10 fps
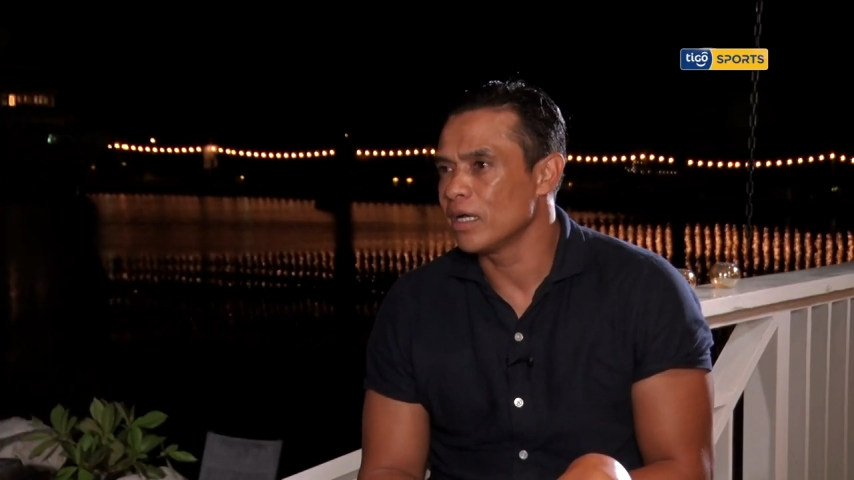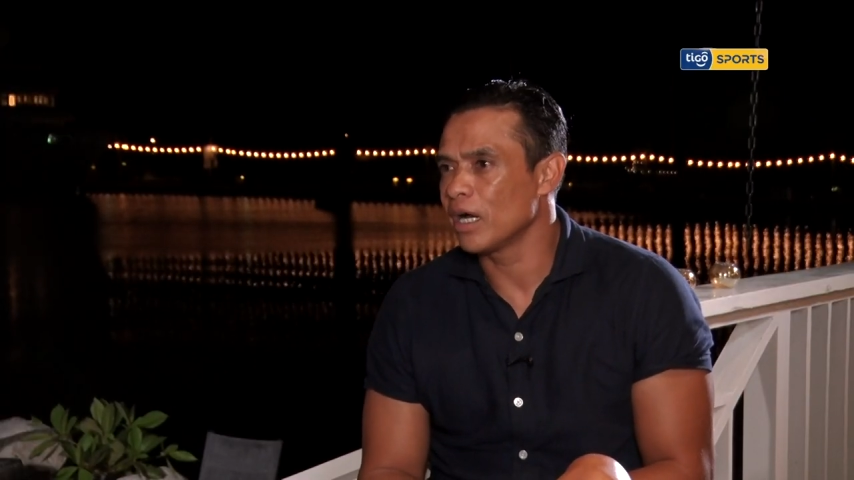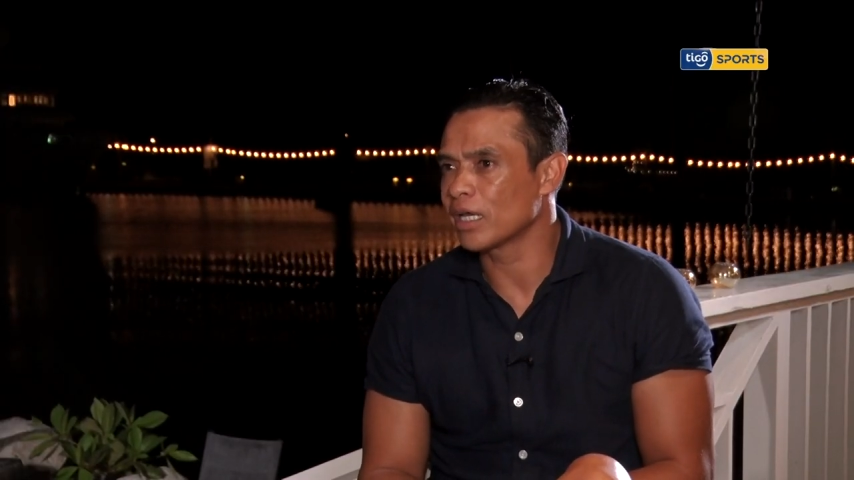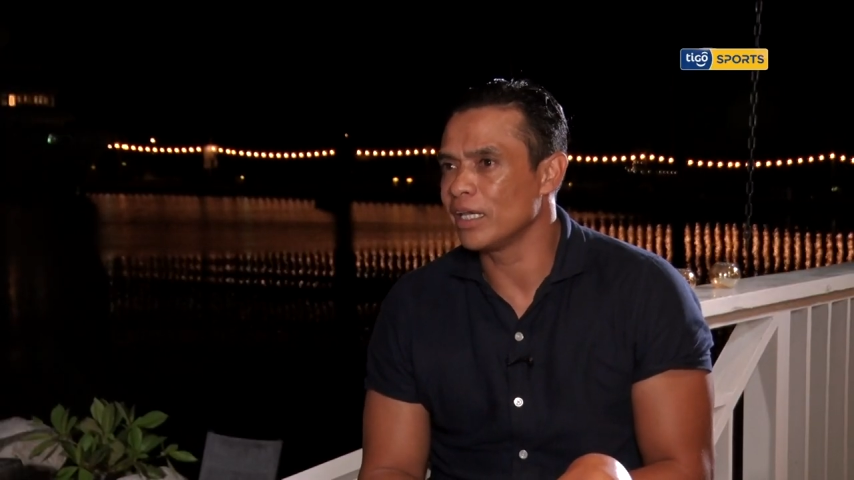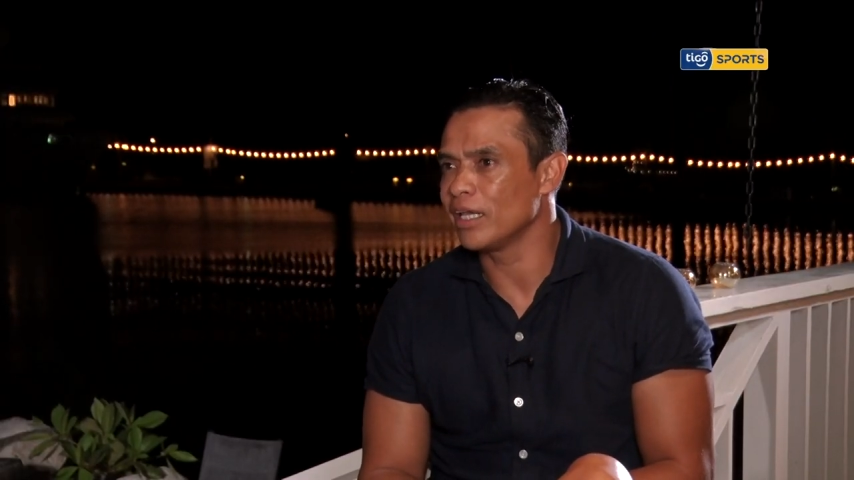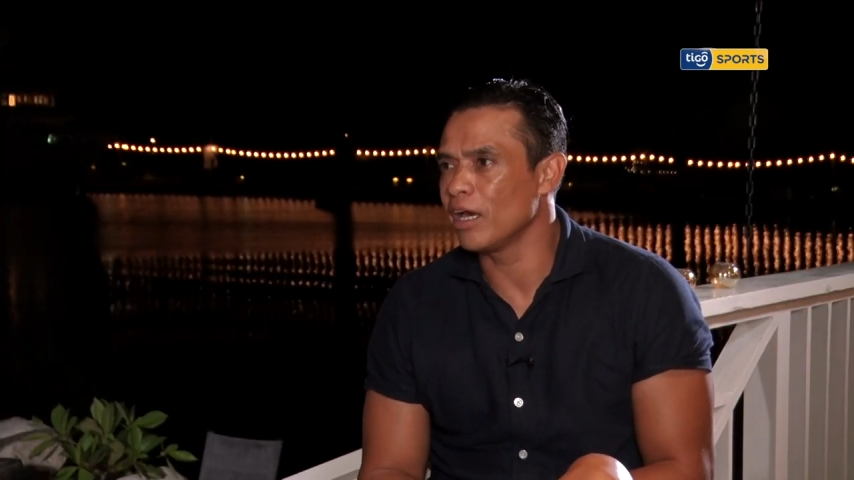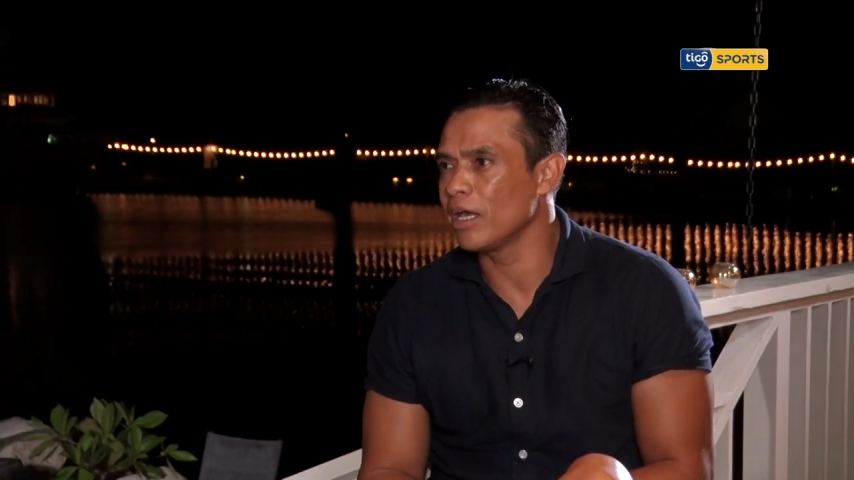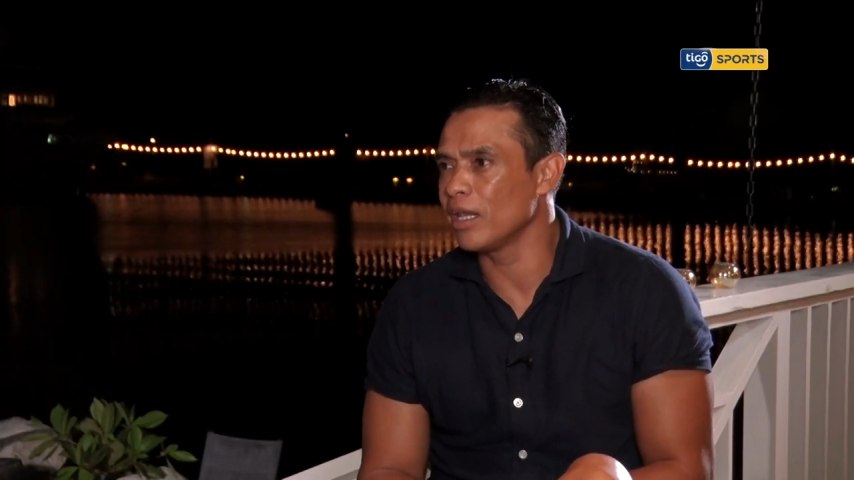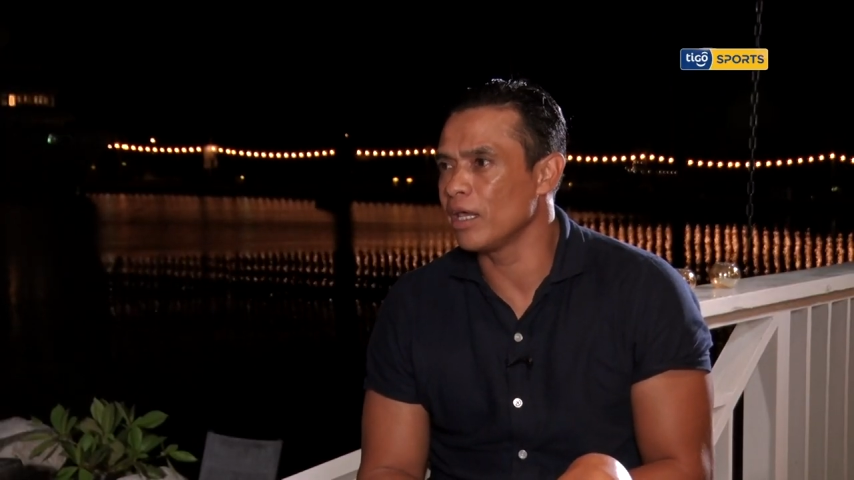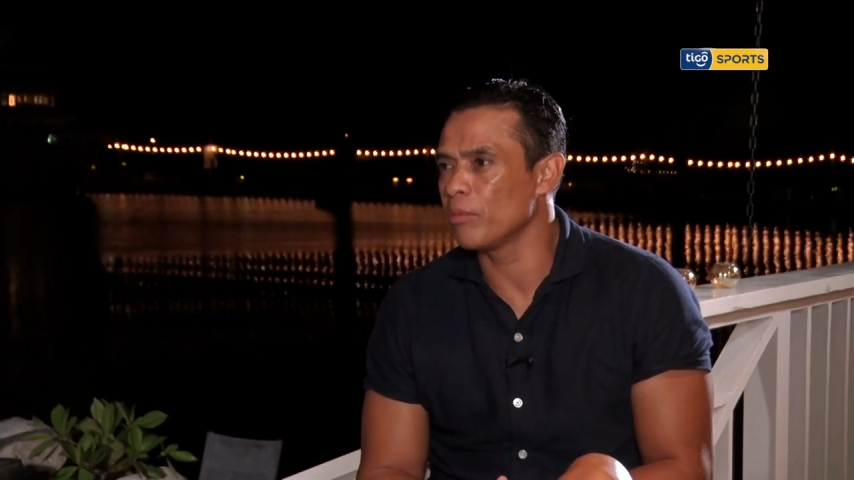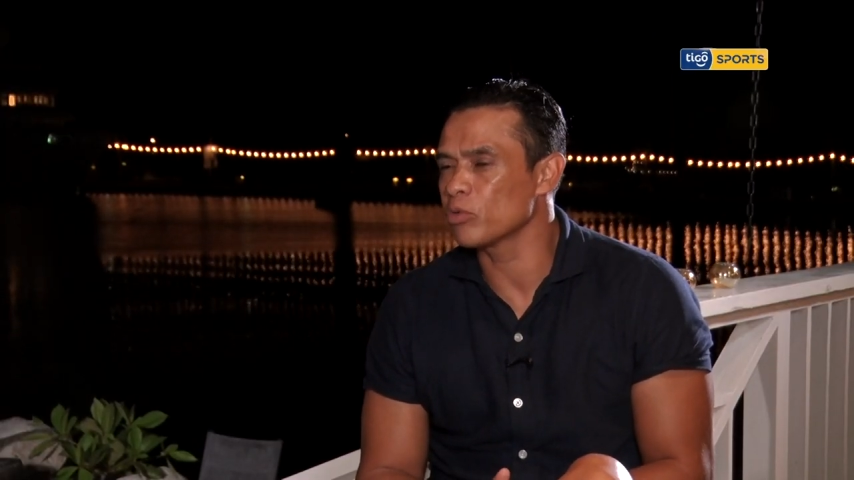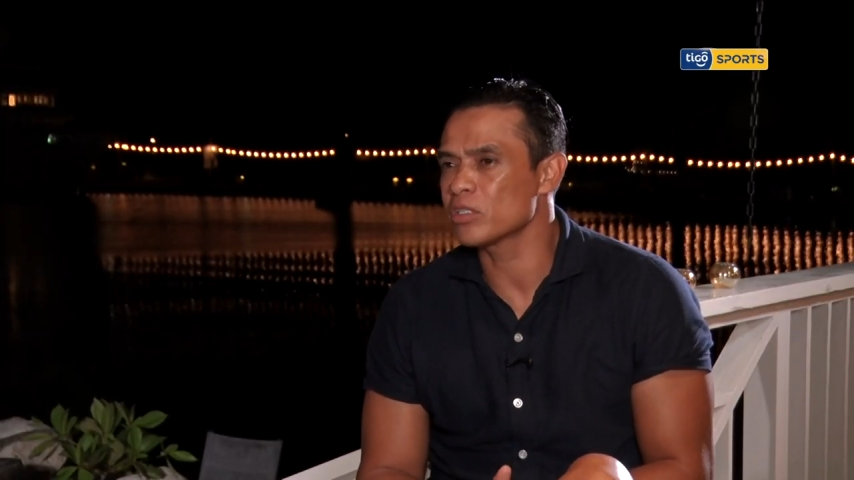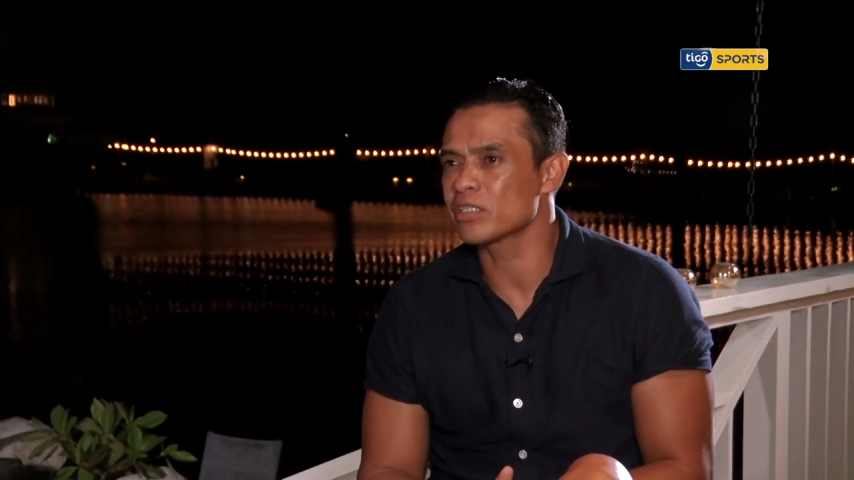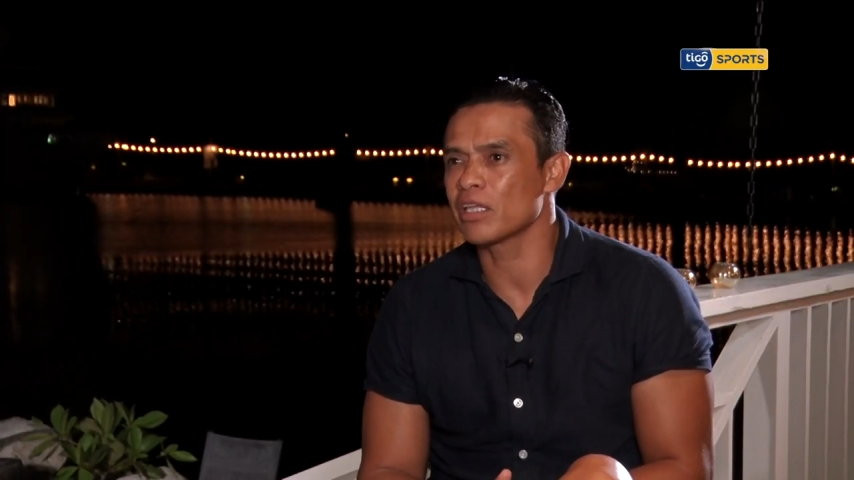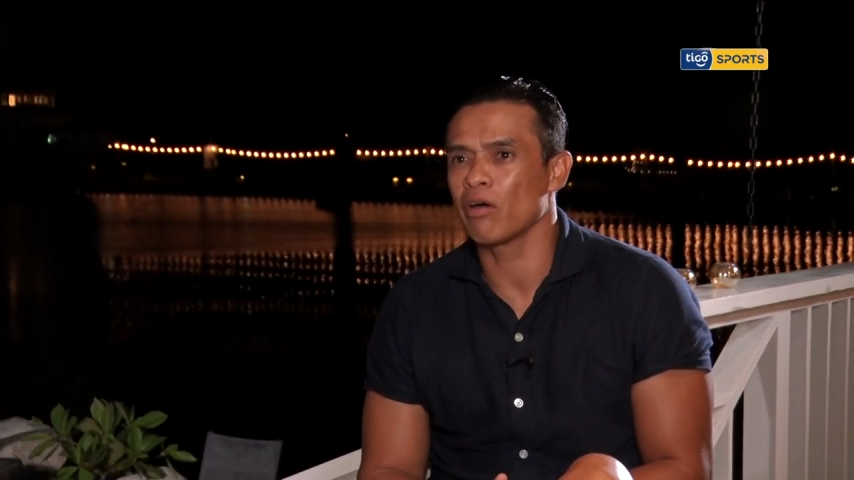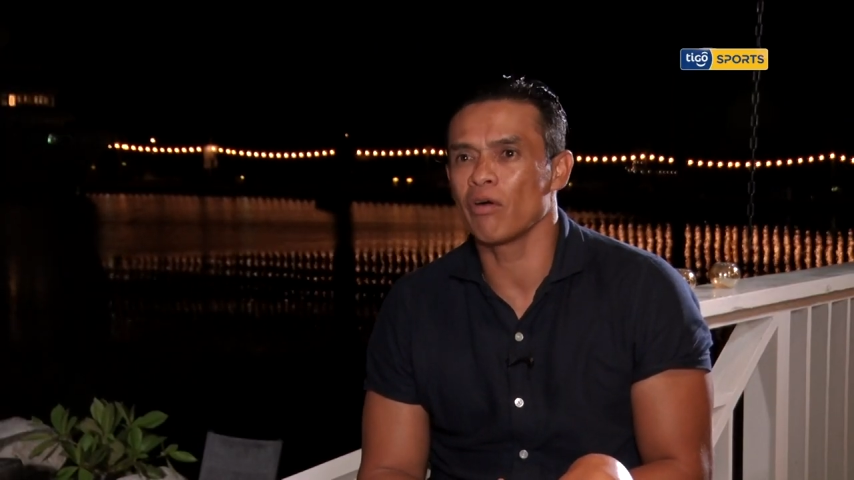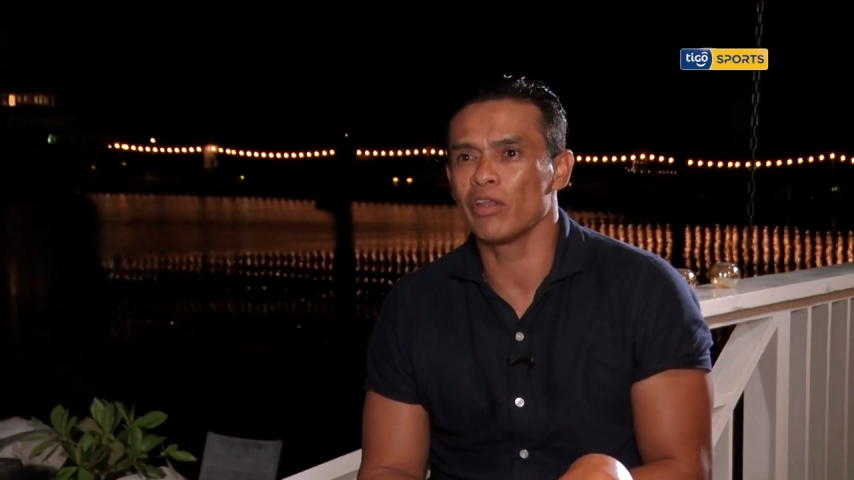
Aquí le, hemos estado